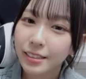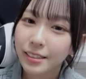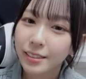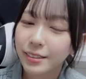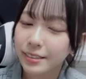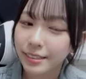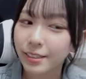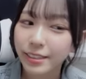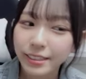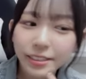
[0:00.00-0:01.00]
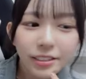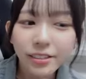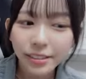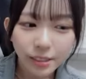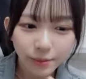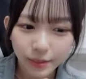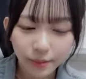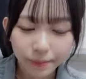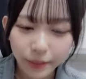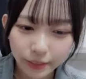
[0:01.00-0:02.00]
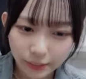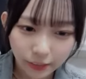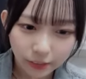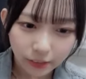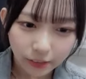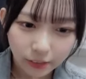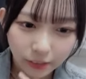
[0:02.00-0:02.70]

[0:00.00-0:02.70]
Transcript: えなんかさ野球のチームっていっぱいあるじゃん